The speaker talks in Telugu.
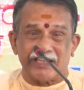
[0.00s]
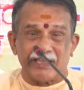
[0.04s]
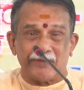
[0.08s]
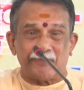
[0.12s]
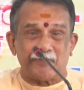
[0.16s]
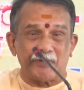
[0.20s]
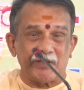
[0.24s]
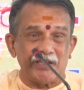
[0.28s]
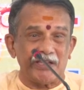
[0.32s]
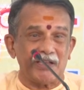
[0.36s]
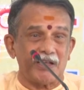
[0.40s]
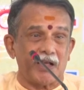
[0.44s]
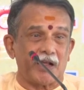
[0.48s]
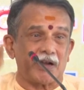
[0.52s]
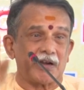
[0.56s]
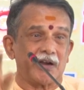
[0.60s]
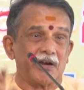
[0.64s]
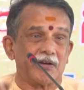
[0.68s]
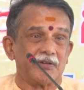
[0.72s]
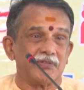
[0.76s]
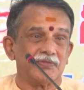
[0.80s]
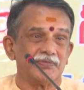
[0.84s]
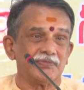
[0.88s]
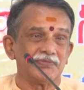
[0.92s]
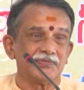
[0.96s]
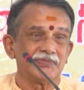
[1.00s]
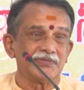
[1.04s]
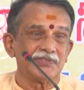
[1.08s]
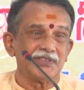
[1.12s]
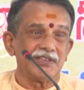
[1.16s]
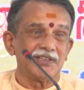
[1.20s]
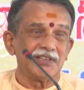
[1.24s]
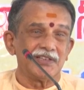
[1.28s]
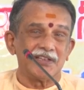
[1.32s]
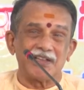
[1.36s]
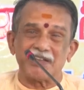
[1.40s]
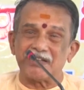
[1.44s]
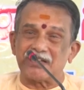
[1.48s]
తీపి అన్నాడు
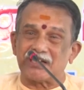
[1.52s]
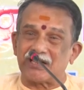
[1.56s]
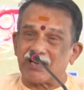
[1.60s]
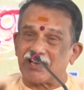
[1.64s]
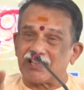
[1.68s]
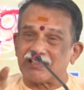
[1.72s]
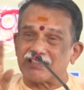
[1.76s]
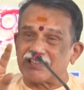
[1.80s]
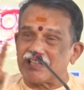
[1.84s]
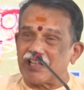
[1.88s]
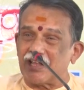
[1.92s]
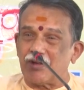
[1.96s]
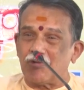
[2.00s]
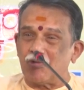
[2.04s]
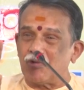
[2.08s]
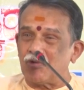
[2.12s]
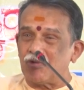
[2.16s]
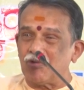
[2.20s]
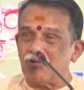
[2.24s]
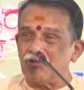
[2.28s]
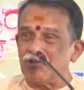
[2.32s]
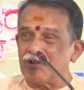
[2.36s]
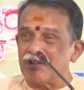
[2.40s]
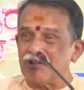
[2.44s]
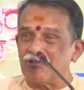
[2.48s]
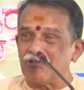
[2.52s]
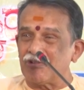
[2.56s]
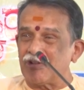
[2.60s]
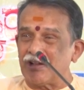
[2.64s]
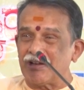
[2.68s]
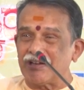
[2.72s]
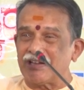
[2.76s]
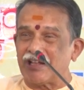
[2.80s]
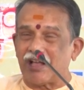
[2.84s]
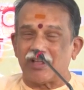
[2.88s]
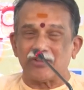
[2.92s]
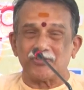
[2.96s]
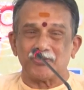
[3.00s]
ఇక్కడ దేవుడు దేవుడు
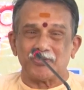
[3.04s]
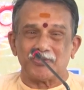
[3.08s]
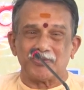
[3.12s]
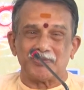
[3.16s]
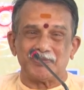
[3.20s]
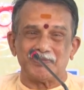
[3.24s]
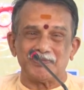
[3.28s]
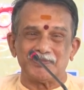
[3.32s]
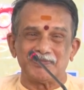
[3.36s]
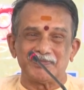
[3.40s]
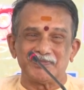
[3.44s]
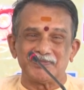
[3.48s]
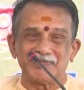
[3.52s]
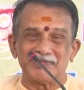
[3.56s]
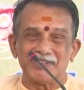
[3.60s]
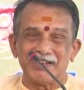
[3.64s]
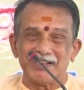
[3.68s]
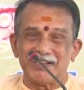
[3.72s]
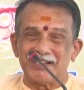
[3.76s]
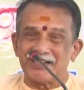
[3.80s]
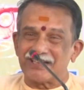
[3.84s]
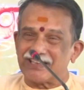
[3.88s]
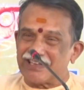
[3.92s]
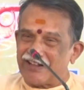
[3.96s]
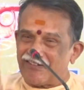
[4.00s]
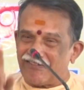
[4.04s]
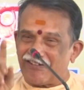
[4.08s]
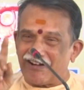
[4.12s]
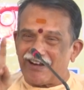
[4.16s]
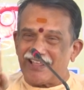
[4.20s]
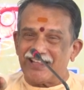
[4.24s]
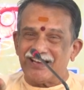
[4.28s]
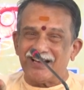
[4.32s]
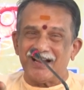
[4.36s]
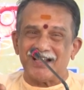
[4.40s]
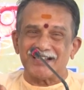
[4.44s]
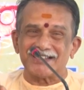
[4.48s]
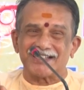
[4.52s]
అని కాదు
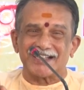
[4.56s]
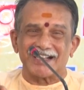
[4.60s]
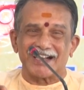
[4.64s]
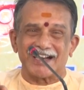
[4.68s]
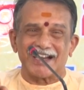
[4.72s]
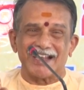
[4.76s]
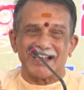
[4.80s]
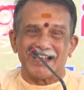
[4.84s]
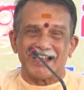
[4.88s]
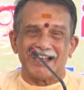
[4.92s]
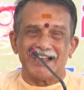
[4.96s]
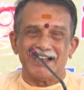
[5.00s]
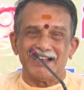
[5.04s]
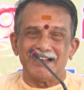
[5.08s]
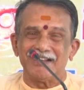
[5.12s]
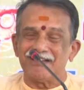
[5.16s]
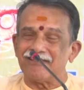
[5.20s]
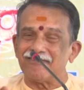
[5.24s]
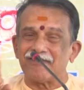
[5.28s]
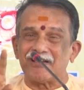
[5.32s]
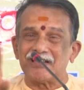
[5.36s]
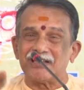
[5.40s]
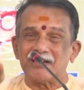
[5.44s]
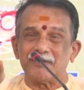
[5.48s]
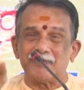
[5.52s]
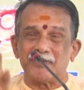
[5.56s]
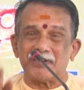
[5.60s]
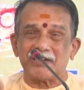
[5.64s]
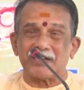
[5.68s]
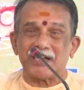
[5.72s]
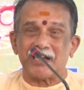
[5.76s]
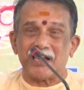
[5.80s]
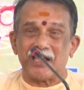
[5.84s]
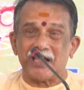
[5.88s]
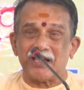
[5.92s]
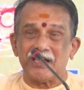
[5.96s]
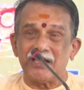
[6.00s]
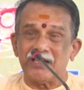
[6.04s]
ఎవడైనా సరే
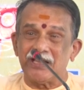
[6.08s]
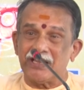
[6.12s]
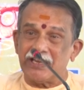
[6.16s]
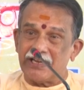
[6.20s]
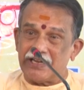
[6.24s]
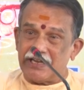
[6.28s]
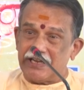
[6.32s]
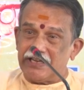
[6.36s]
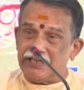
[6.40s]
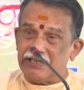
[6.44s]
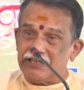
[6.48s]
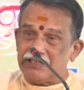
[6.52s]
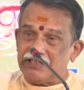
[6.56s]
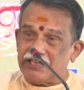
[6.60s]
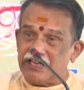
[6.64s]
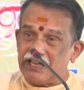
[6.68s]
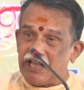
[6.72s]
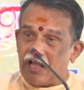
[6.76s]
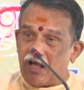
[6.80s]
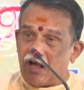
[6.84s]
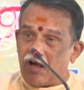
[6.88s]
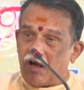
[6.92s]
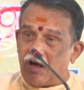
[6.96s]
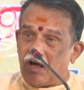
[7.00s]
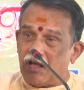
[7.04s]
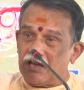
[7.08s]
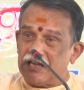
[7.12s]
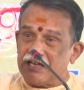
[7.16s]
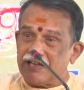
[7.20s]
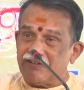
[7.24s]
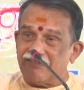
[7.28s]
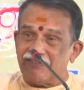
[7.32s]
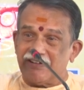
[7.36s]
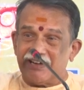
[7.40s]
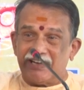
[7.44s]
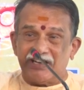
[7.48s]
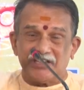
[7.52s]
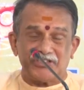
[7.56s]
వదిలిపెట్టలే ఇంటి
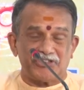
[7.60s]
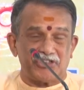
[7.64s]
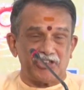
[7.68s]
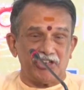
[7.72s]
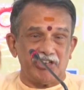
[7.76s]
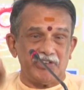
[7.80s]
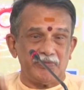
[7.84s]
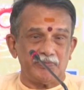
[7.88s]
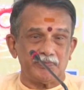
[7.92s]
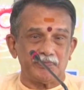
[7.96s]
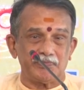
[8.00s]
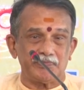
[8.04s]
విడిచి